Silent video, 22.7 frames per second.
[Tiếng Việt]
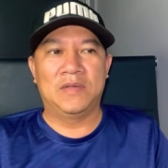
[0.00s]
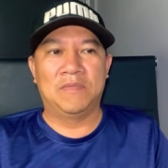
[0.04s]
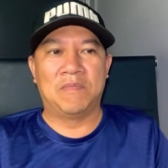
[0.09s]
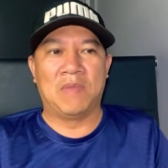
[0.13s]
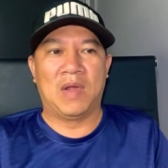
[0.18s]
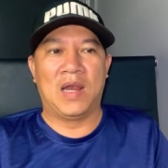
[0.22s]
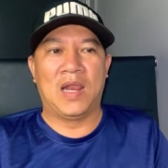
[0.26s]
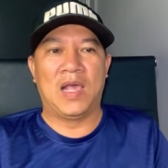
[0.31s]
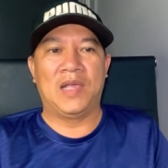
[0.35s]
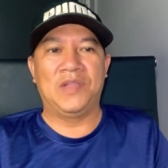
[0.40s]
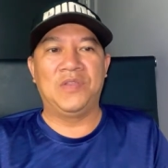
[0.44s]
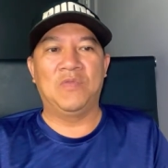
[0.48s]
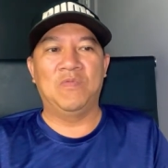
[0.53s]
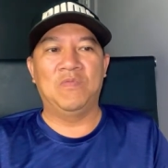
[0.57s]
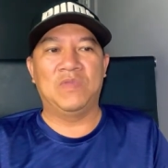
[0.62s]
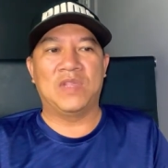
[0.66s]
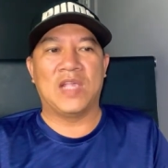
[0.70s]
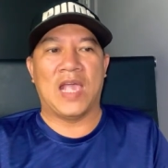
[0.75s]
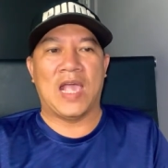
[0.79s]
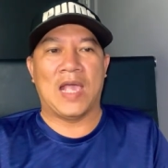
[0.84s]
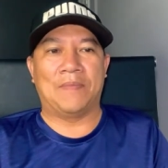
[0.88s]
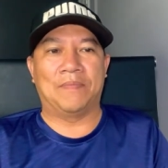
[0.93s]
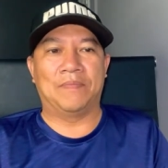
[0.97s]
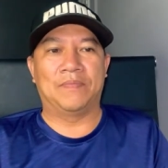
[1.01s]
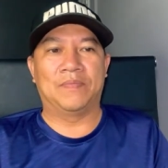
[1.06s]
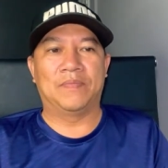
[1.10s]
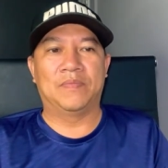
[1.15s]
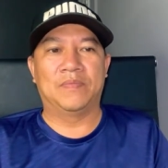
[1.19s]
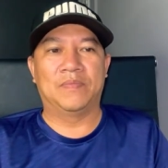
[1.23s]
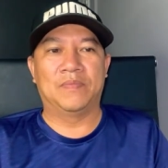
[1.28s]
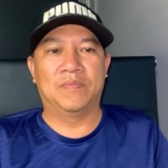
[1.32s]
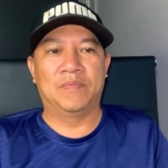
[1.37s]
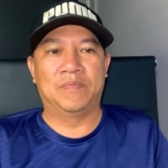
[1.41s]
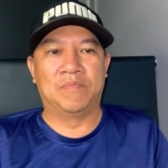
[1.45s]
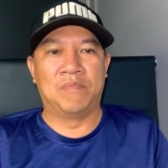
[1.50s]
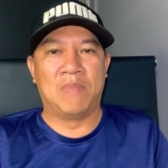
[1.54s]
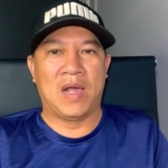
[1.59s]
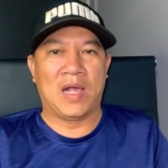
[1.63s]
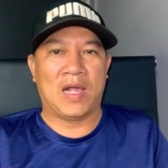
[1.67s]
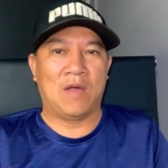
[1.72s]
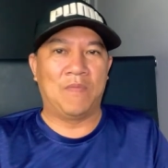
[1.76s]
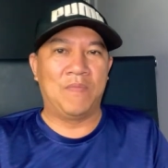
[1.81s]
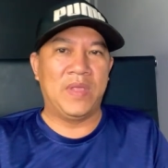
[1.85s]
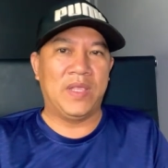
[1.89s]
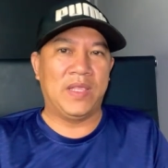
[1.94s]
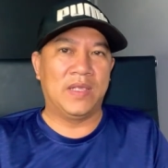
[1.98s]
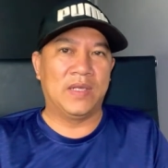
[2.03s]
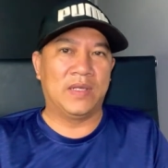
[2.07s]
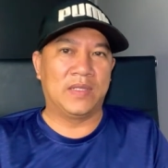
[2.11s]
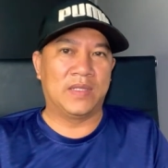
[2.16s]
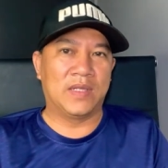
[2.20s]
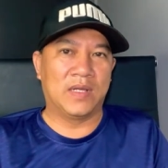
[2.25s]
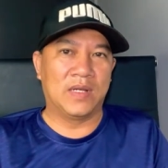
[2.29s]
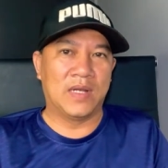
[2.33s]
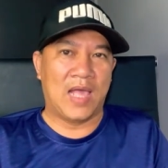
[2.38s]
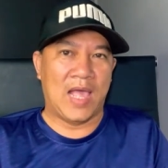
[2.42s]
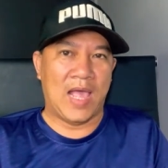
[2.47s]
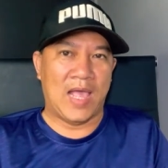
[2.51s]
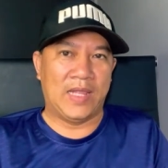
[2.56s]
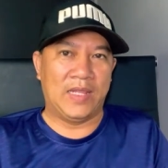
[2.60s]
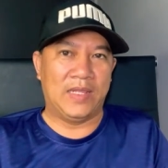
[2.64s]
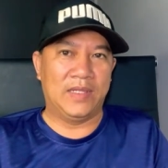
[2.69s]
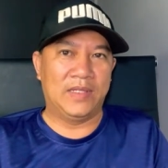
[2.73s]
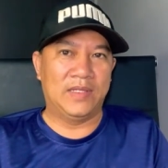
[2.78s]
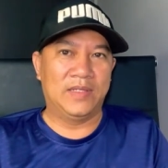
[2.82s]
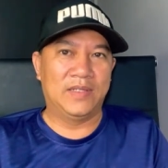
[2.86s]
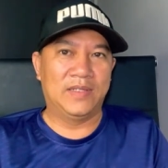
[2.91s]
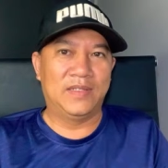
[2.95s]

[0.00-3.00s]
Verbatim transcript: mà lỡ nhúng chàm mà không biết dừng chân lại